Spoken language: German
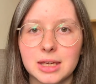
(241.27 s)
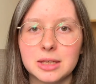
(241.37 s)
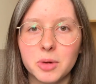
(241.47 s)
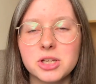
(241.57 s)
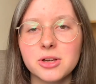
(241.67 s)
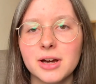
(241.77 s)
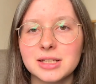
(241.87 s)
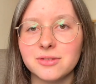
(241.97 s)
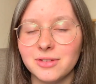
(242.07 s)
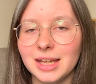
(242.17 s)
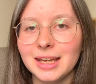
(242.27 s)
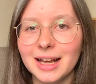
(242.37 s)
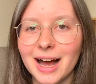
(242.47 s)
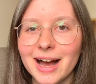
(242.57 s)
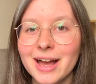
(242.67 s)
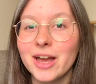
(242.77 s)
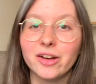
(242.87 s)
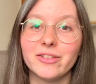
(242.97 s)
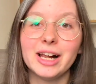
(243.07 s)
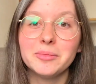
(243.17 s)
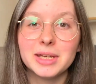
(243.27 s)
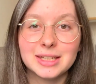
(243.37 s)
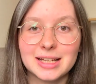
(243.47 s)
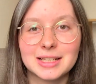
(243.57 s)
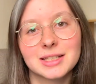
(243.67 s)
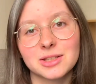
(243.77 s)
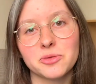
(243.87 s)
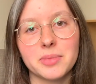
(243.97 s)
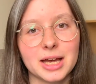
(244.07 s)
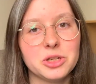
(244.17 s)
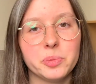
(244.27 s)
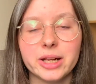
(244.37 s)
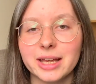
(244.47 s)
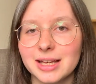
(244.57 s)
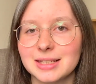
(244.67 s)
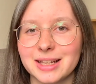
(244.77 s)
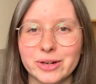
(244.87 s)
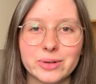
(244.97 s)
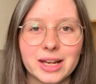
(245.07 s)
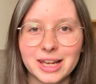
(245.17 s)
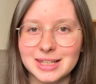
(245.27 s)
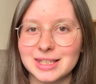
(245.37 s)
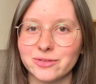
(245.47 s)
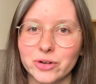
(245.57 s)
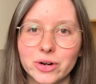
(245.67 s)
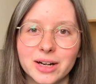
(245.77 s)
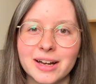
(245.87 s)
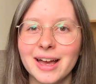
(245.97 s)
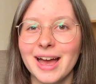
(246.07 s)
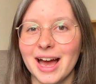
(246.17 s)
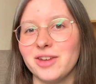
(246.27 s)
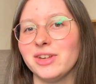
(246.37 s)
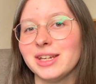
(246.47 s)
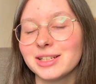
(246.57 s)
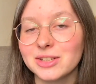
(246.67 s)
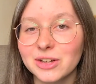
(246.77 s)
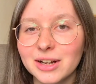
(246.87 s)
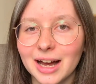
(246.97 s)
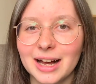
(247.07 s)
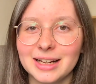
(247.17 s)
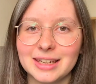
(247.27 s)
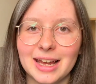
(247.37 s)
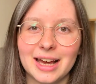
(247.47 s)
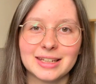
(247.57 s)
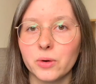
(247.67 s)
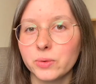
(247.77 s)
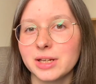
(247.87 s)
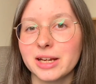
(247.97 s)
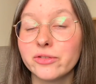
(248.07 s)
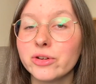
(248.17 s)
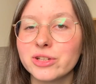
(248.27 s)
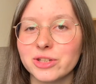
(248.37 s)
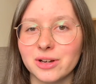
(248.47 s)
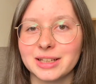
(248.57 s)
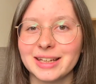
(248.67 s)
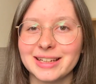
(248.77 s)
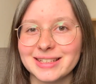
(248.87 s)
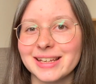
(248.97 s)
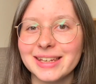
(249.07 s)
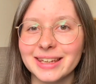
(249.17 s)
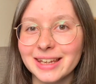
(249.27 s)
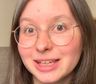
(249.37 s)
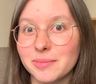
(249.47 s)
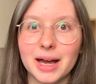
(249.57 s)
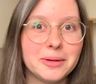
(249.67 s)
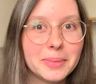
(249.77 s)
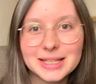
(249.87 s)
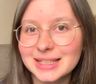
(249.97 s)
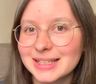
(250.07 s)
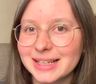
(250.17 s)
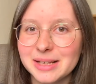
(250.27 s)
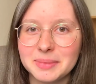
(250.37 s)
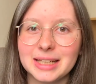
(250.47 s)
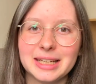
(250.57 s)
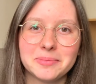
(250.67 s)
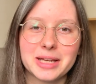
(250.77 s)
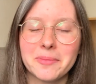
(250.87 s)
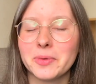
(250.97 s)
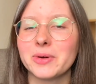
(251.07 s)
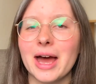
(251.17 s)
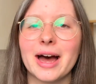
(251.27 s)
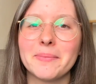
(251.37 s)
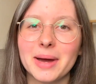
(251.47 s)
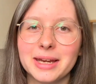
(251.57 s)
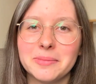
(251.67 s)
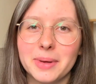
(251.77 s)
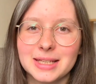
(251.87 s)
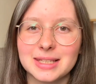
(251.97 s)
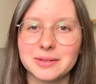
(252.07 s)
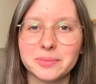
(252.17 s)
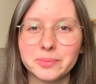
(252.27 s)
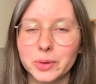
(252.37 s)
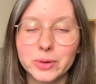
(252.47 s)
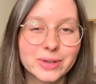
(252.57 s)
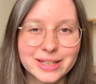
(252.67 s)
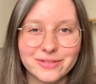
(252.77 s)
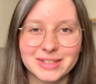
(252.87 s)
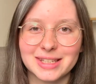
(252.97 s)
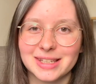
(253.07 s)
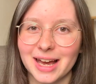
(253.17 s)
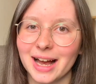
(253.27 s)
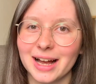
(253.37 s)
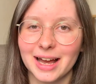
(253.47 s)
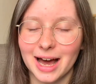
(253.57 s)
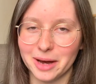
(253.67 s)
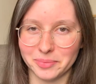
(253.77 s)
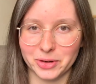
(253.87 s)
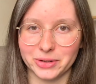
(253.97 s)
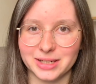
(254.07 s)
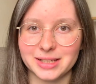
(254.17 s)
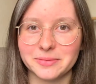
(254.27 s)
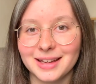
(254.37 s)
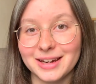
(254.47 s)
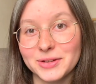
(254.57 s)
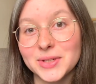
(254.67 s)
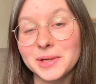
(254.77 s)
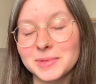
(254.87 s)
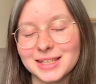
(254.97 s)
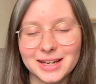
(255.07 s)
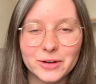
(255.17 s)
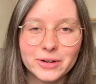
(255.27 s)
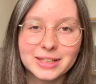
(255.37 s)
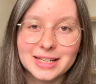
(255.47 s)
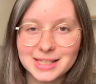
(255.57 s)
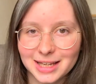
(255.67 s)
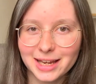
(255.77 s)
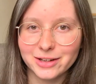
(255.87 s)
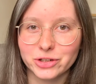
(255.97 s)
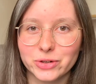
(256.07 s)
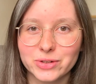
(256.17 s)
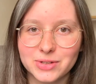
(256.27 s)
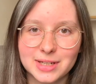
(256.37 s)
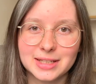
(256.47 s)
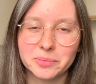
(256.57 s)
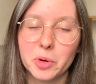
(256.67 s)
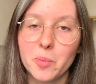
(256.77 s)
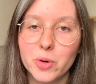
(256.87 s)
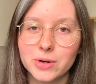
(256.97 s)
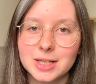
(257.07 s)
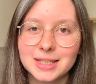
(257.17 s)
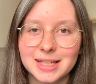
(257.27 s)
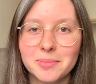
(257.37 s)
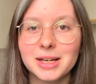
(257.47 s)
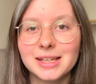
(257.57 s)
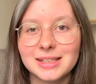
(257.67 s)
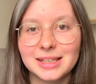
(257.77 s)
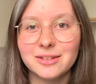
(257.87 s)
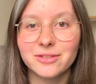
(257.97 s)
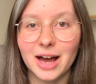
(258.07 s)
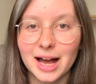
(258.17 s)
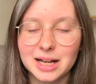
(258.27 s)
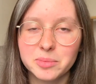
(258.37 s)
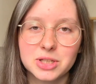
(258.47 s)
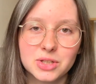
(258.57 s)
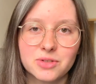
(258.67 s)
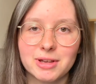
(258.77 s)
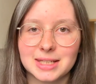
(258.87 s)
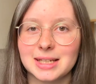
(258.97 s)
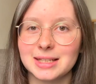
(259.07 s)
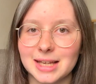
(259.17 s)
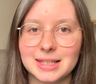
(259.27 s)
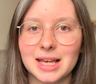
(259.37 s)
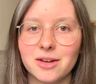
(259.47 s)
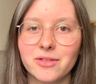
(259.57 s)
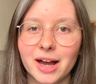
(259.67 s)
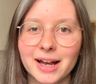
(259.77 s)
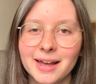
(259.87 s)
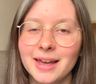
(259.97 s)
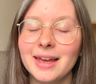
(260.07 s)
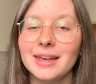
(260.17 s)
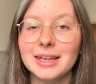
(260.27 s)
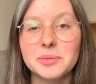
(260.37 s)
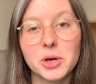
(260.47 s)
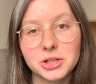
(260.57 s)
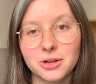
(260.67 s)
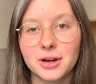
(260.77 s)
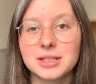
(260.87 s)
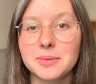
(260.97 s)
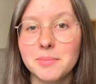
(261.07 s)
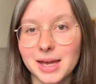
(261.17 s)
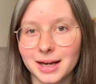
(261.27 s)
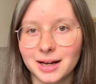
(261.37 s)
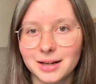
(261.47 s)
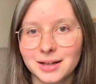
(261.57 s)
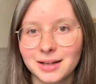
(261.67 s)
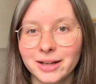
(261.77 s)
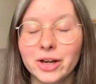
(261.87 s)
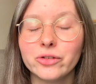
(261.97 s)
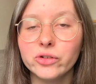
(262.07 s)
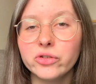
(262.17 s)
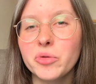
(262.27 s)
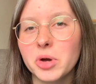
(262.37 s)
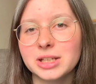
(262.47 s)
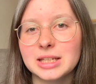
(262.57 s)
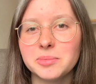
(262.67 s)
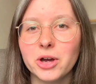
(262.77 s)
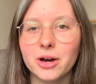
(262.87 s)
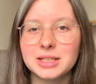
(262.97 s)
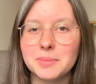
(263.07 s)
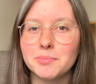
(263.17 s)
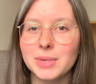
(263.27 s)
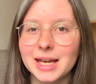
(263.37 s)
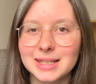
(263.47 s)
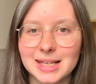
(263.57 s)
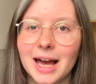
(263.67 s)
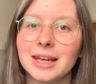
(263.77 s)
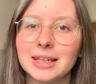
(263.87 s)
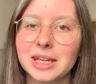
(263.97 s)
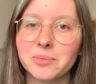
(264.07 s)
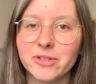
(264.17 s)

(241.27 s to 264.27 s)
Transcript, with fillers: Ich möchte heute weniger, weil mich das zum Beispiel gestern oder letzte Woche ein wenig zurückgehalten hat oder dafür gesorgt hat, dass ich nicht mein bestes Leben gelebt habe oder meinen besten, produktivsten Tag haben konnte. Genauso gibt es dann auch noch das Gegenstück zu diesem Impuls, nämlich die Frage bzw. den Satz anfangen, ich möchte heute mehr. Wofür möchte ich mir heute mehr Zeit nehmen?